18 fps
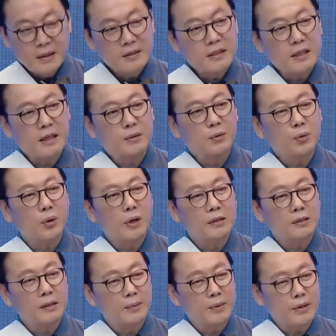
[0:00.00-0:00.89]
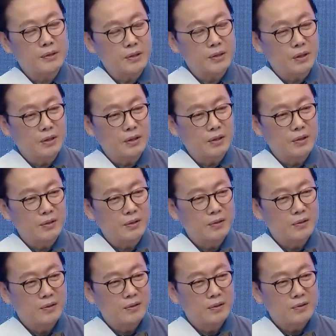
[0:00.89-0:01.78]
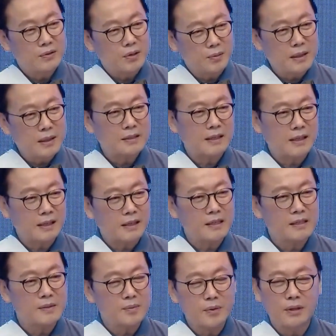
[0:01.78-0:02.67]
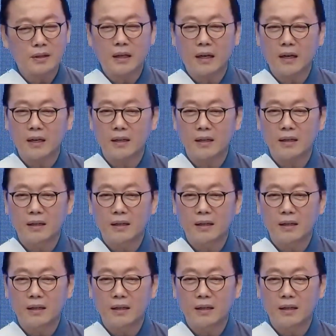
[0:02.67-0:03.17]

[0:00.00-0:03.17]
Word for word: 제가 통화를 하면서 정말 짠했습니다.